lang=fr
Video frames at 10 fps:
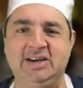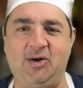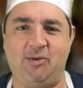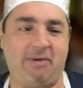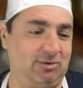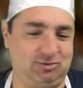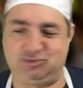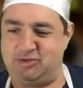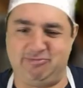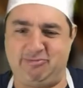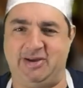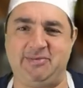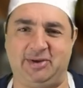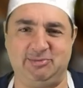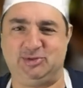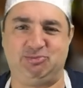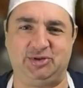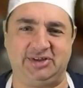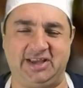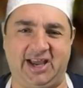On mange même avec un petit peu
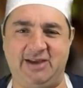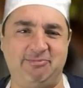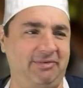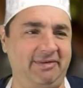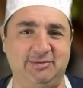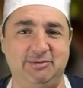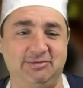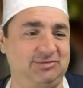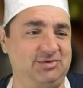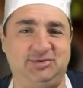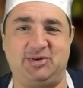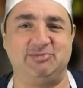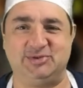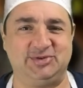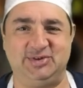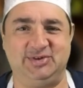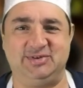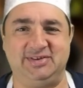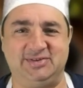de crème, puis juste comme ça. Là.